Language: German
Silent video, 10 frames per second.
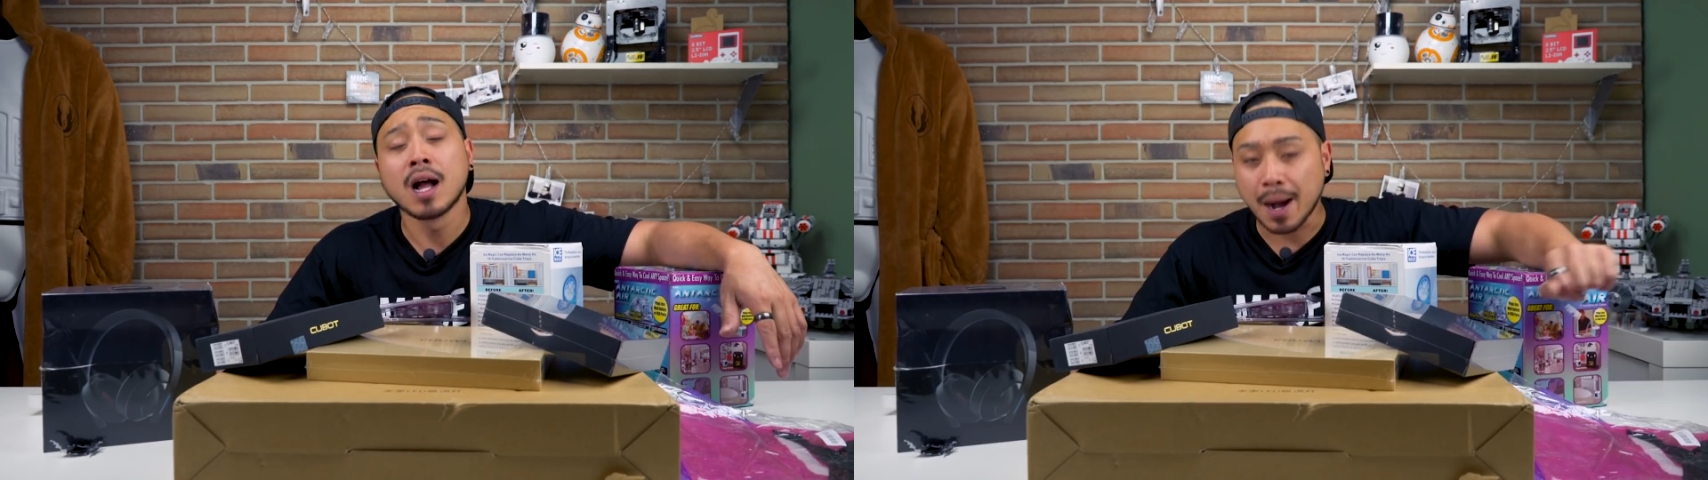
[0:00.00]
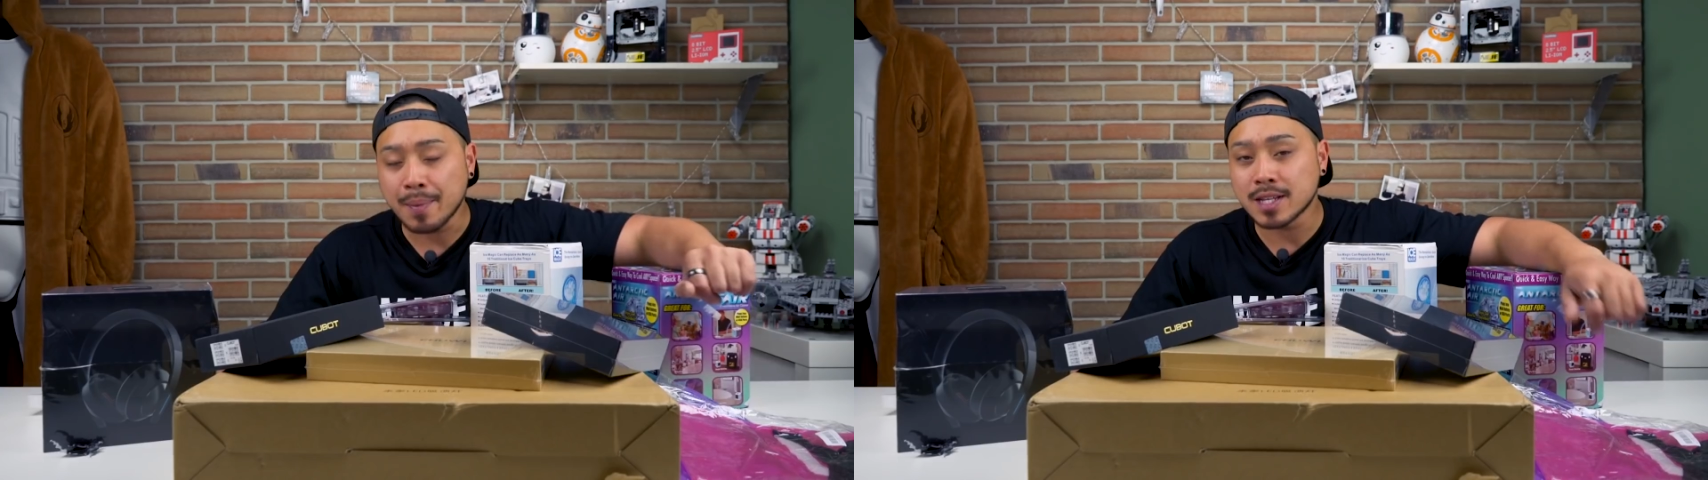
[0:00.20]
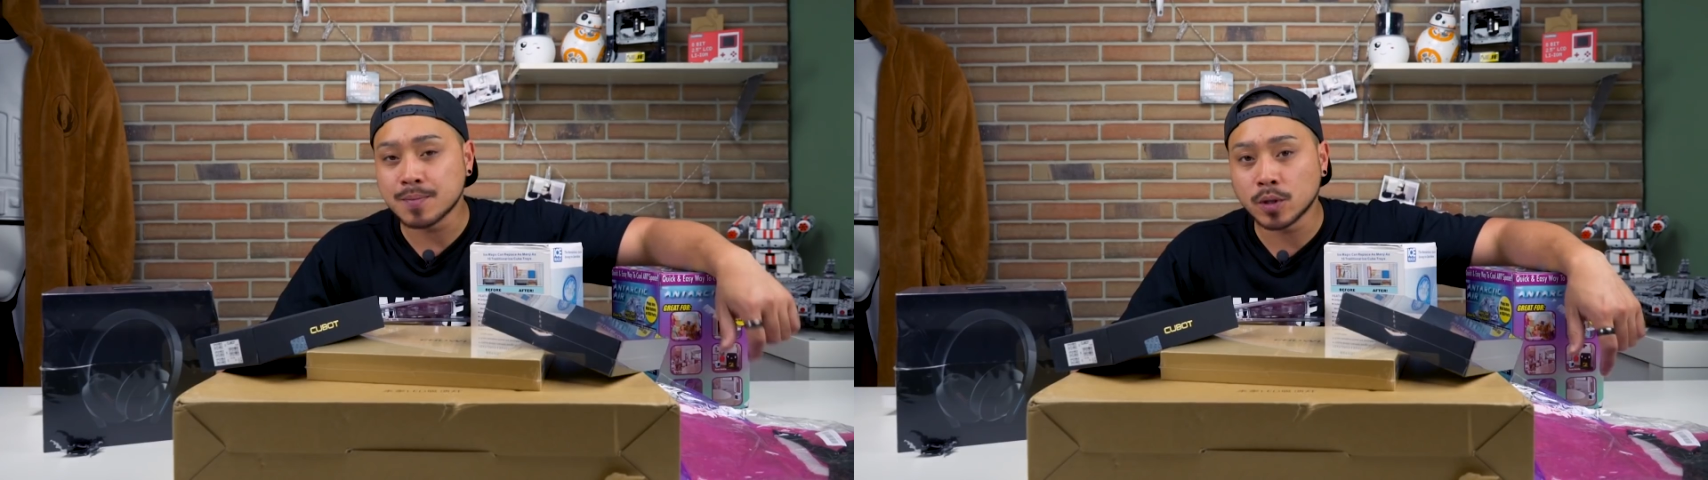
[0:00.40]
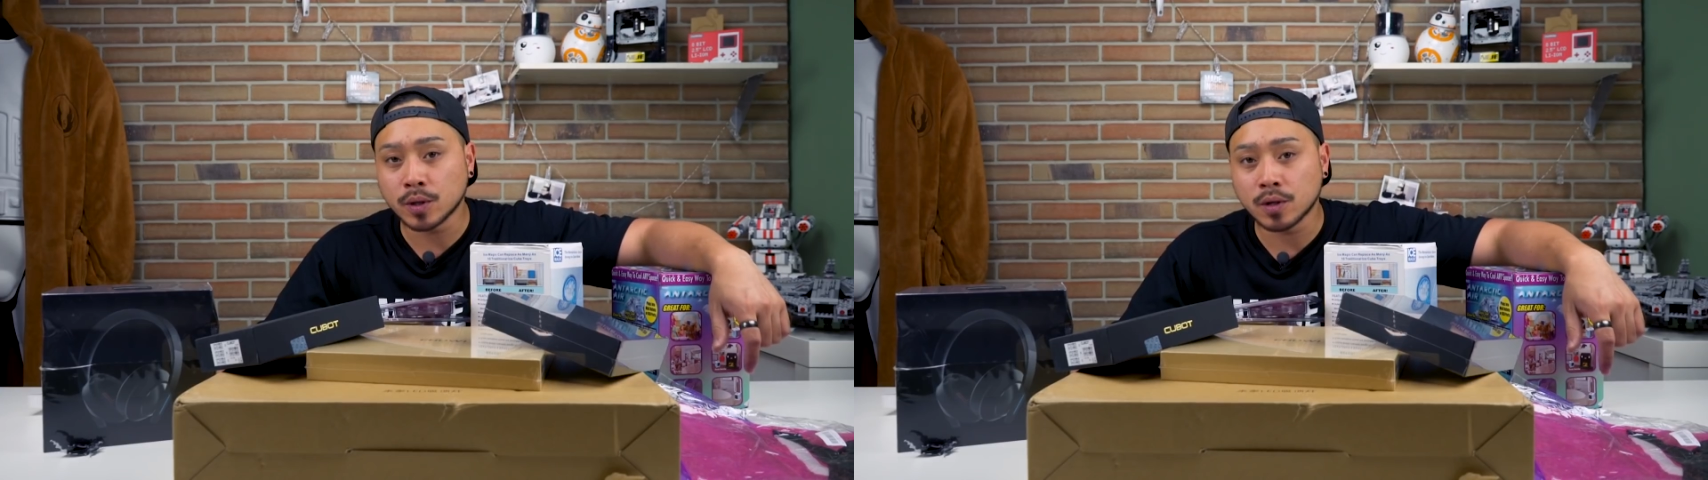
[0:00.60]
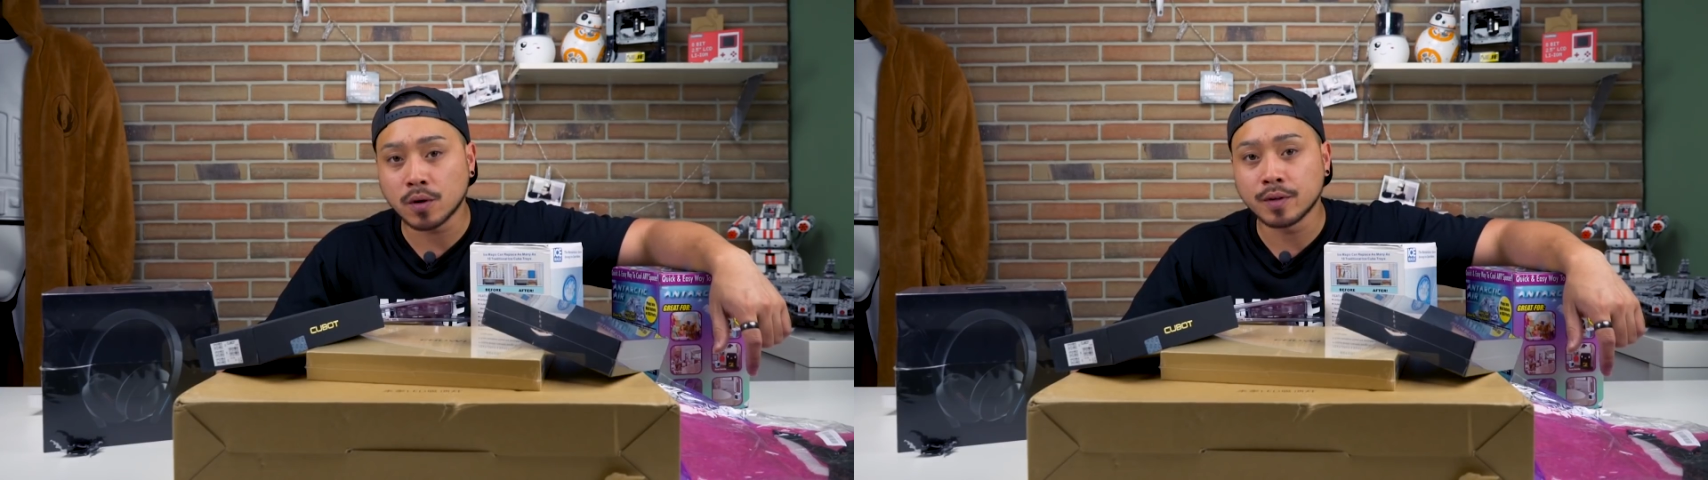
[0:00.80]
aber das
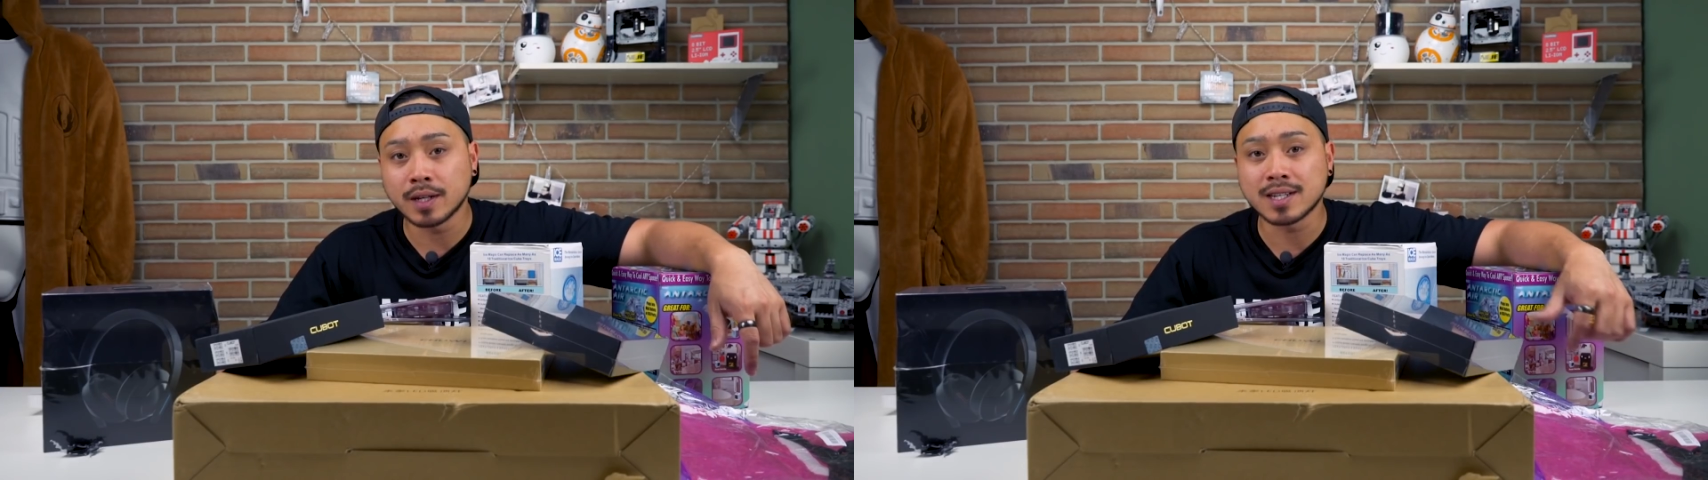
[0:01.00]
bedeutet auch wieder,